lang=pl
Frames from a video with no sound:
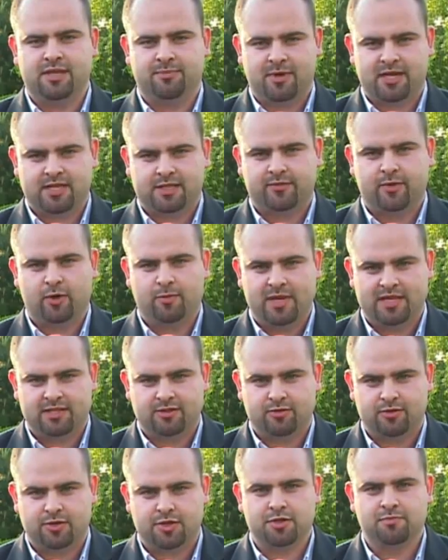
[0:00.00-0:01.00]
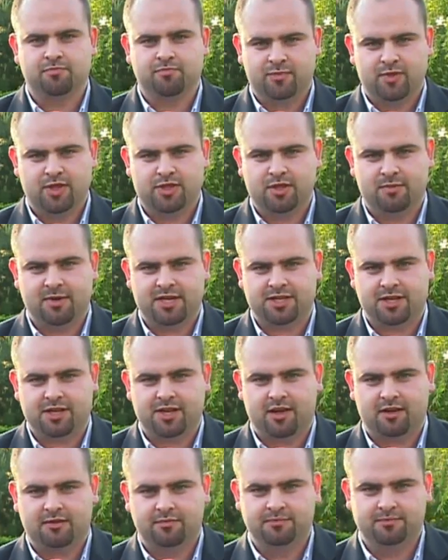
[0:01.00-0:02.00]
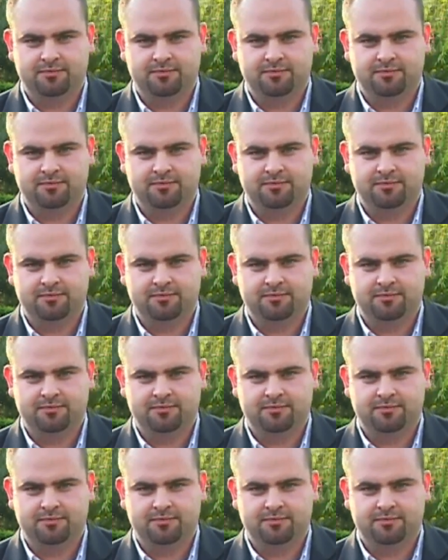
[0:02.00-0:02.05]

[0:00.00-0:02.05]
za Państwa obecność. Do zobaczenia.